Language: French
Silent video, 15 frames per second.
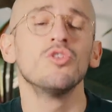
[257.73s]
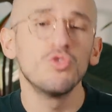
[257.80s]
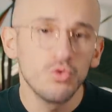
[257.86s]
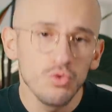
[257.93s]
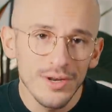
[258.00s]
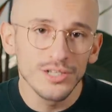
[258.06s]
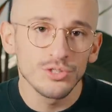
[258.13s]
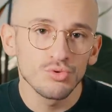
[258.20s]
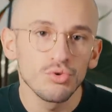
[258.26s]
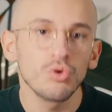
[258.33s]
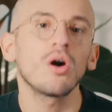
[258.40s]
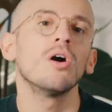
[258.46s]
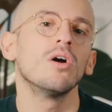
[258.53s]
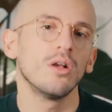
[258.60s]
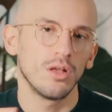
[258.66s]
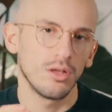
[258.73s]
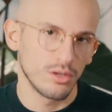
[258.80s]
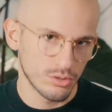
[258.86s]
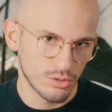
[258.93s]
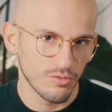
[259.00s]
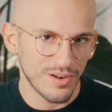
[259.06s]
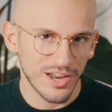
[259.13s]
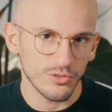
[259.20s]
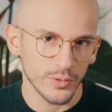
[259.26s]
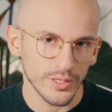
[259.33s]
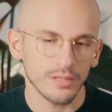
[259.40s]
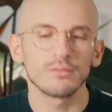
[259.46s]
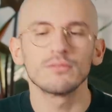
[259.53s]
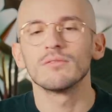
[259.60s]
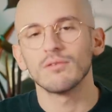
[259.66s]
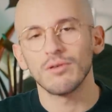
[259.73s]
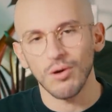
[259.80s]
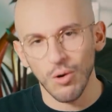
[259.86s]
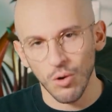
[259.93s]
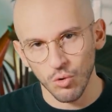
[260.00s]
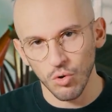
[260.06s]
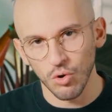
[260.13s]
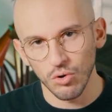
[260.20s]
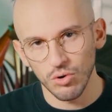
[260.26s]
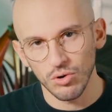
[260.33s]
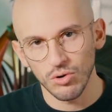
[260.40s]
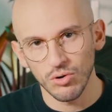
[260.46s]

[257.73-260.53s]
tous les jours, sauf la nuit, en gros.